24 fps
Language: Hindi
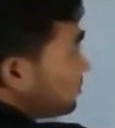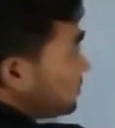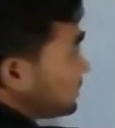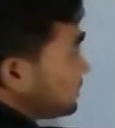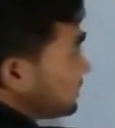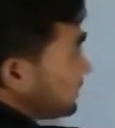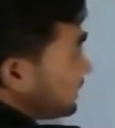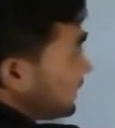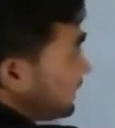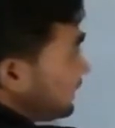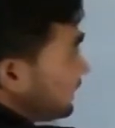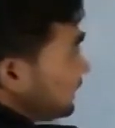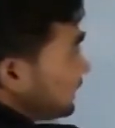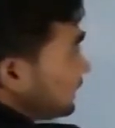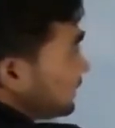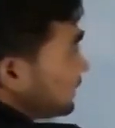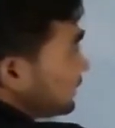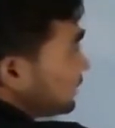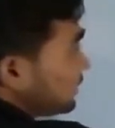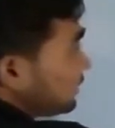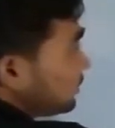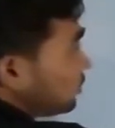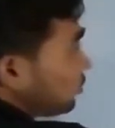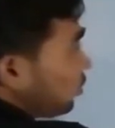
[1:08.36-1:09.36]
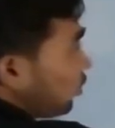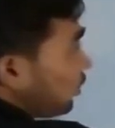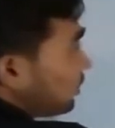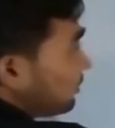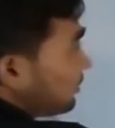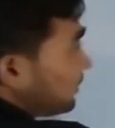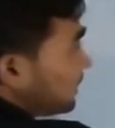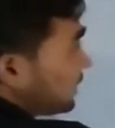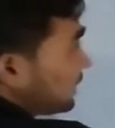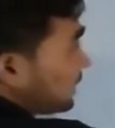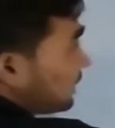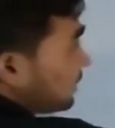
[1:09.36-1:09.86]
हम देते हैं नॉन
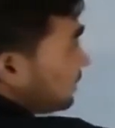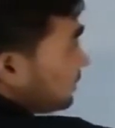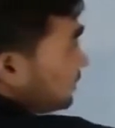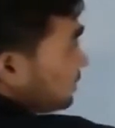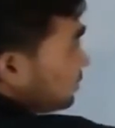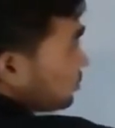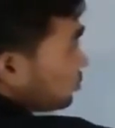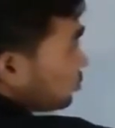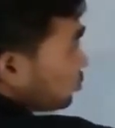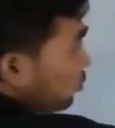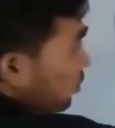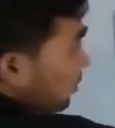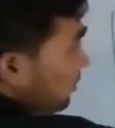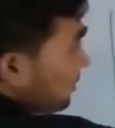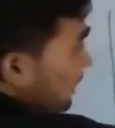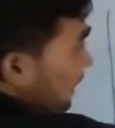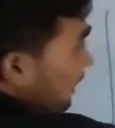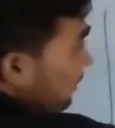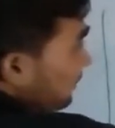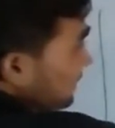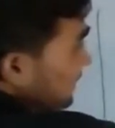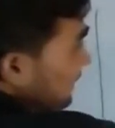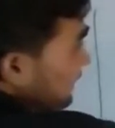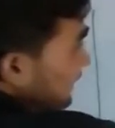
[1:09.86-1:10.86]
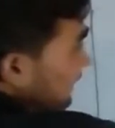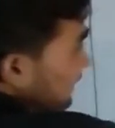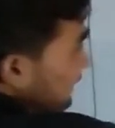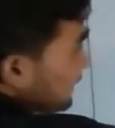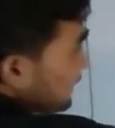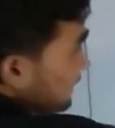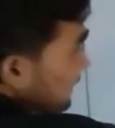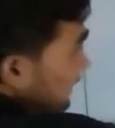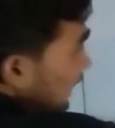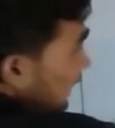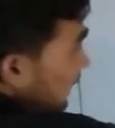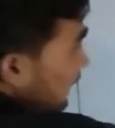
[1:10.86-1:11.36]
मेटल तो हम यहाँ पे
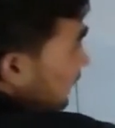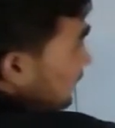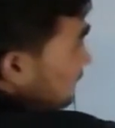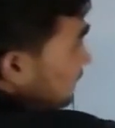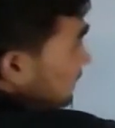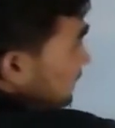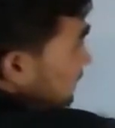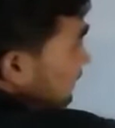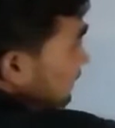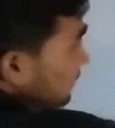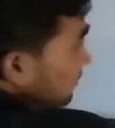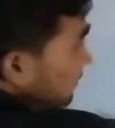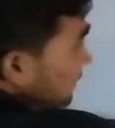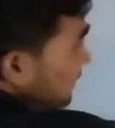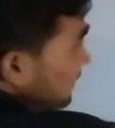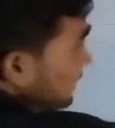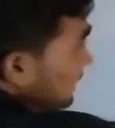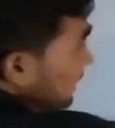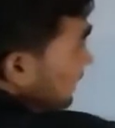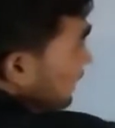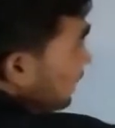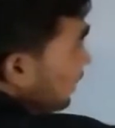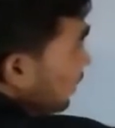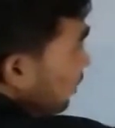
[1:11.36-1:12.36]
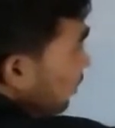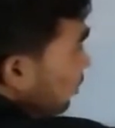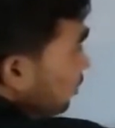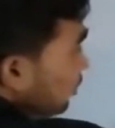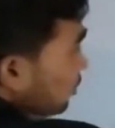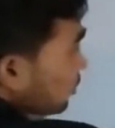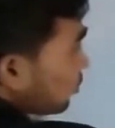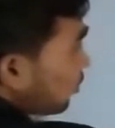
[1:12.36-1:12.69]
देखेंगे क्या कि मेटल और